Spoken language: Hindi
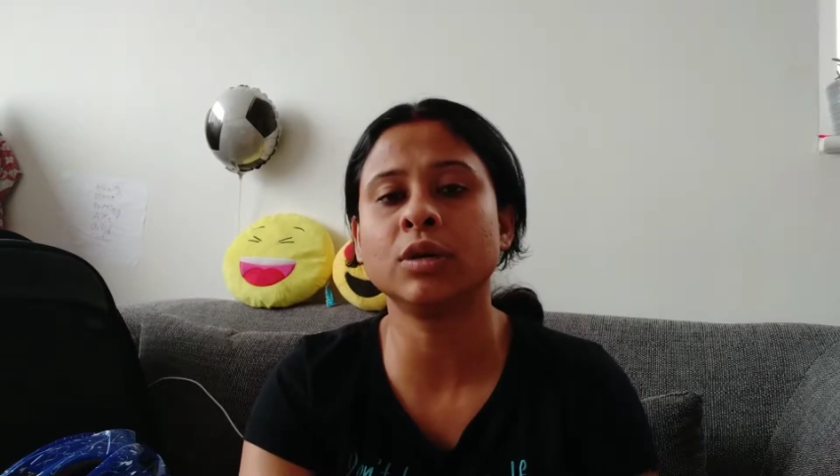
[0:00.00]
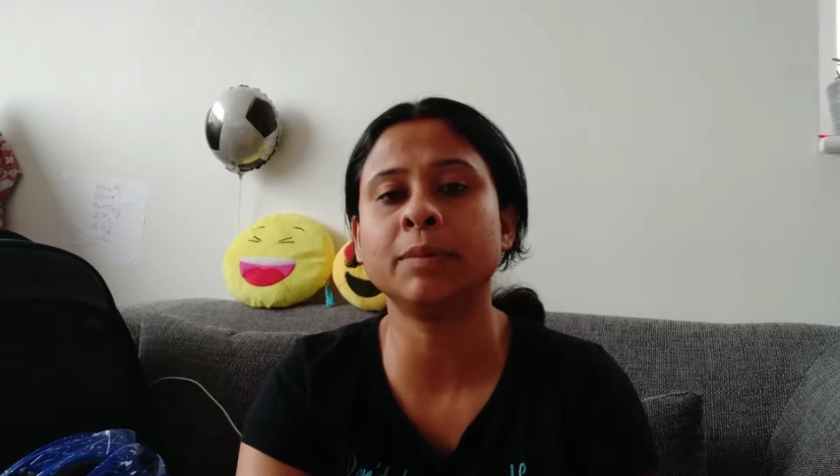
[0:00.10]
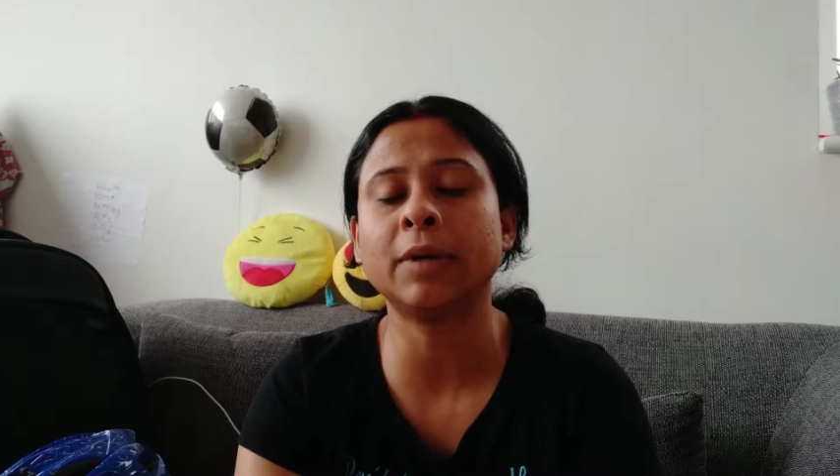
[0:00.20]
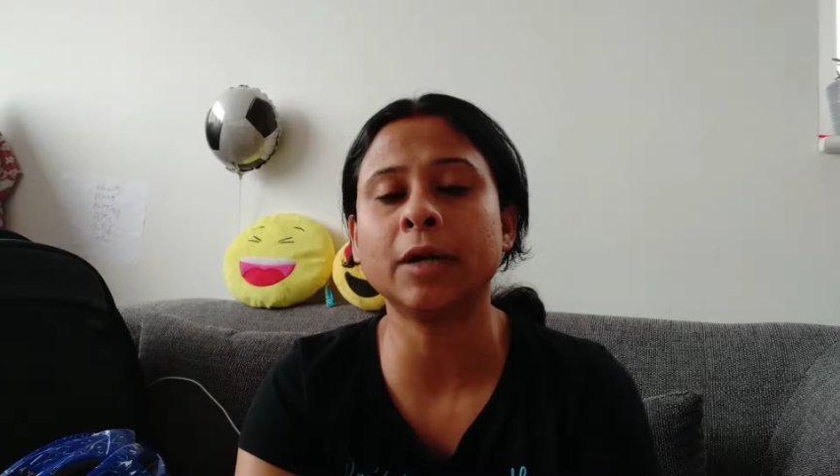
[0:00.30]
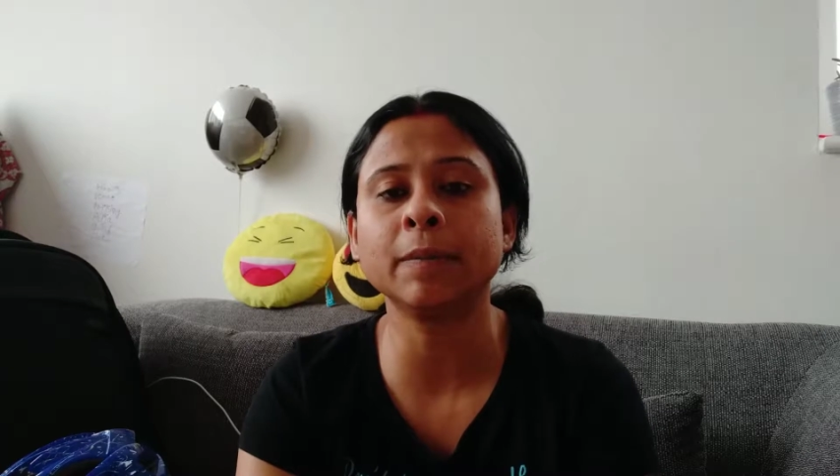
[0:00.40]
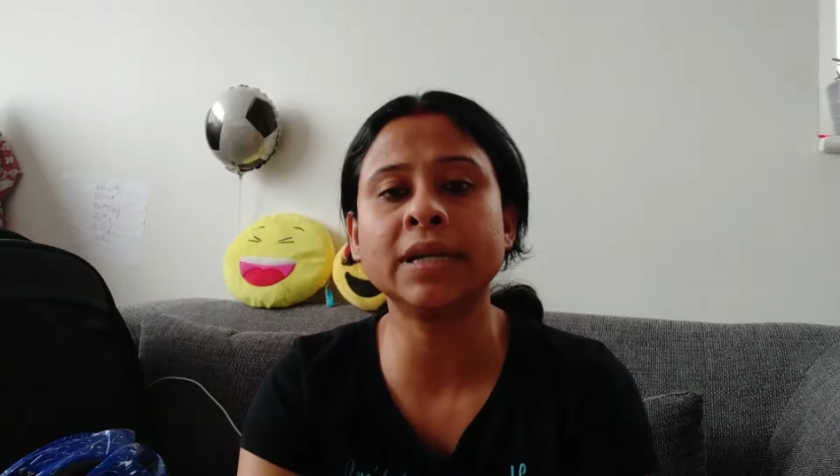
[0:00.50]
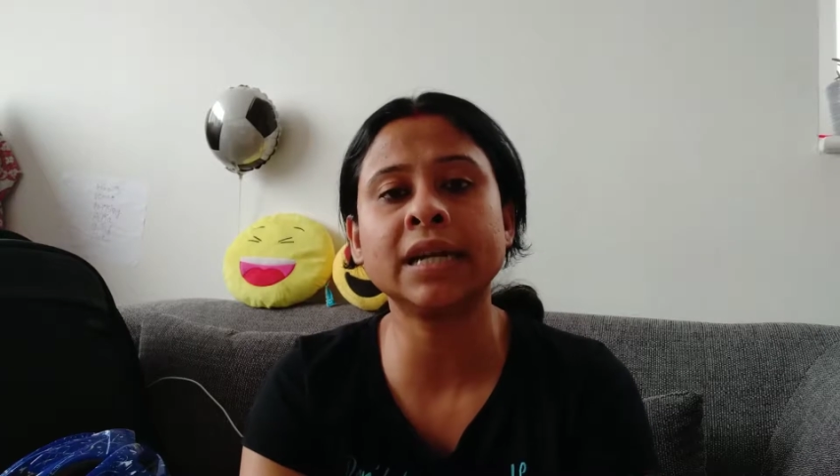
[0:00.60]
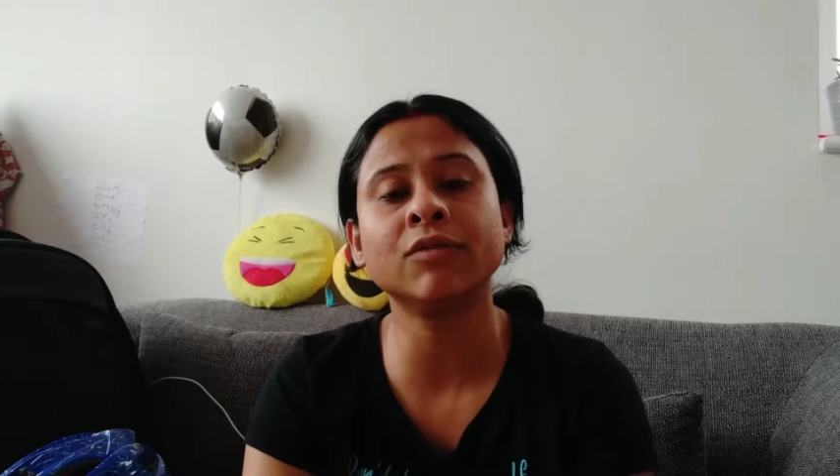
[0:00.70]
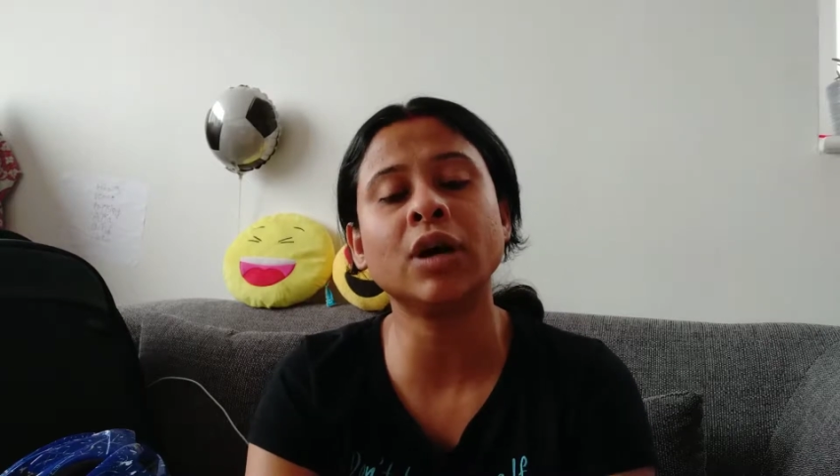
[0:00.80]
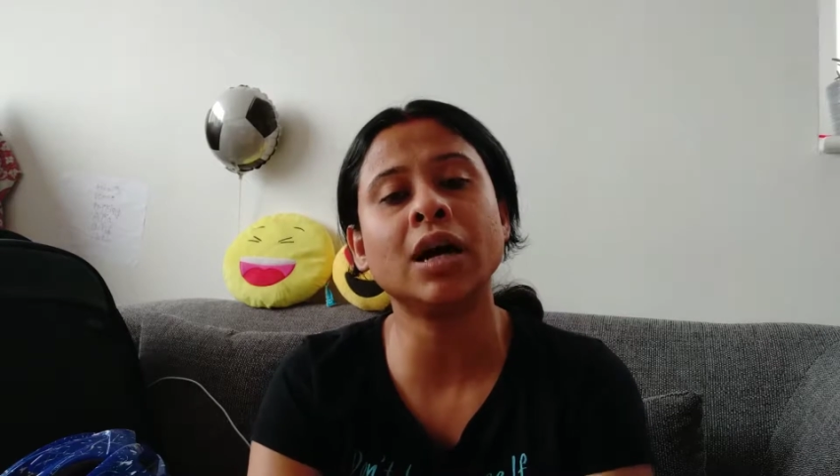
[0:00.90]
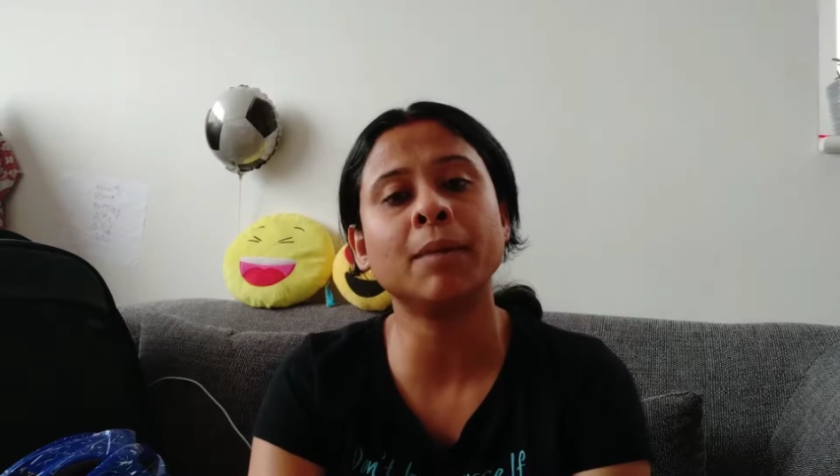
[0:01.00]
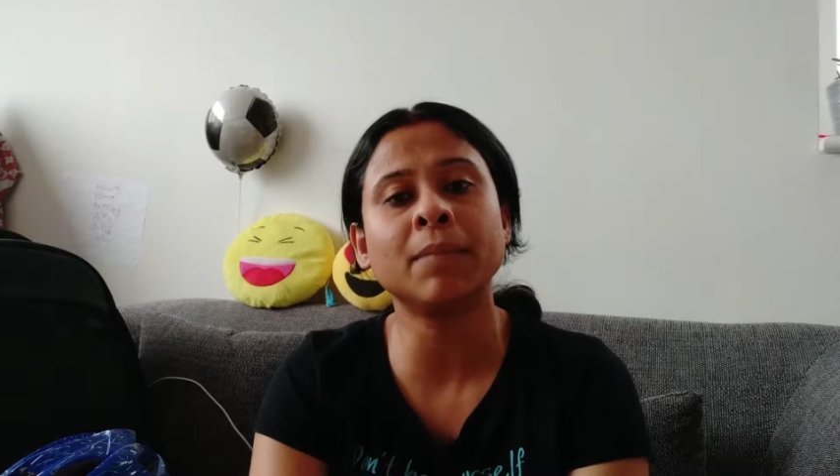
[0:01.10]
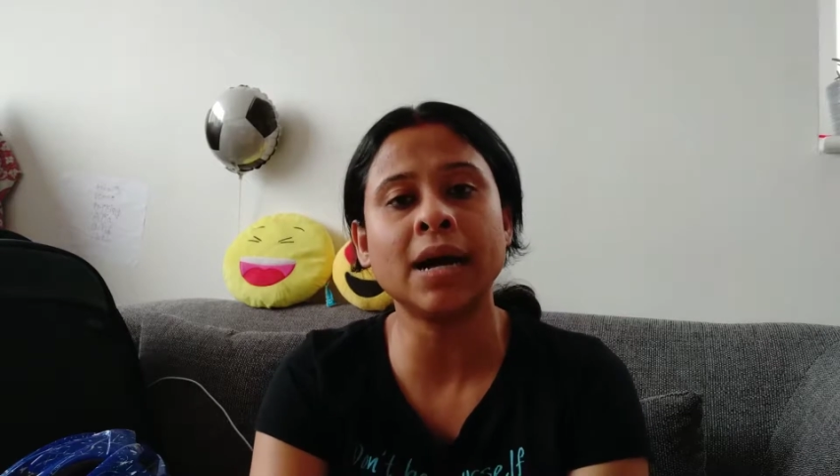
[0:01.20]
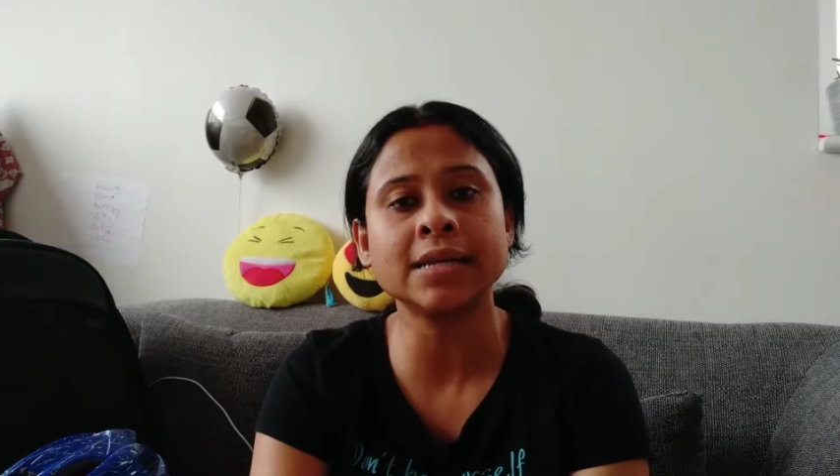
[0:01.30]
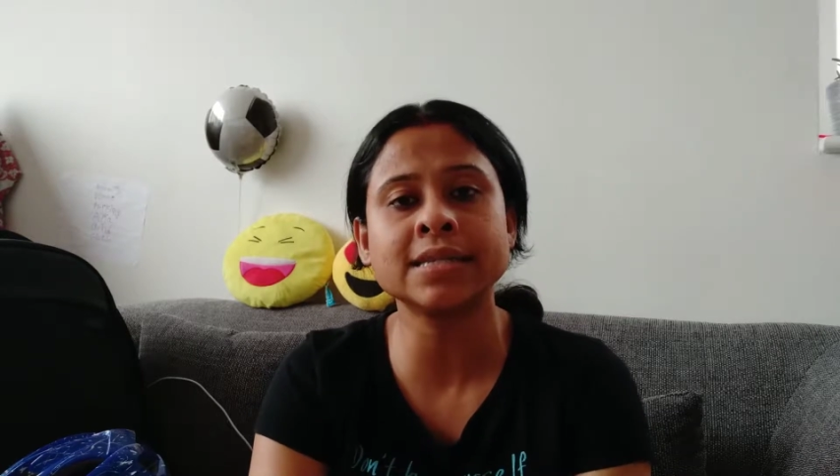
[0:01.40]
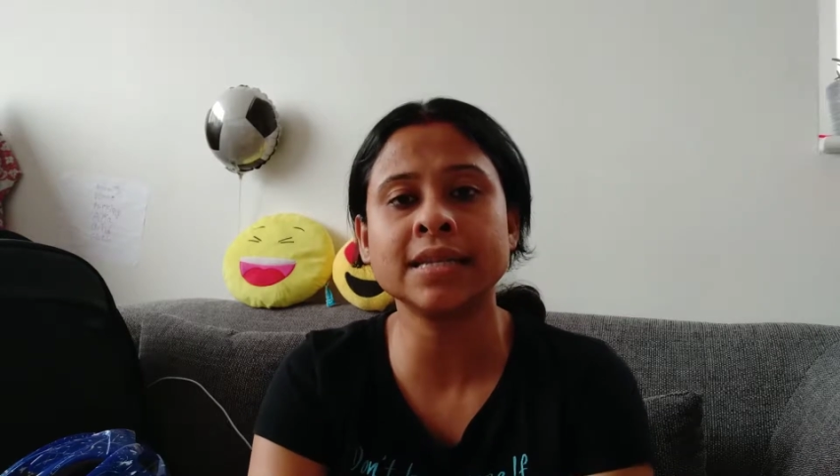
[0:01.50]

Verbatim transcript: अपार्टमेंट है वहाँ पास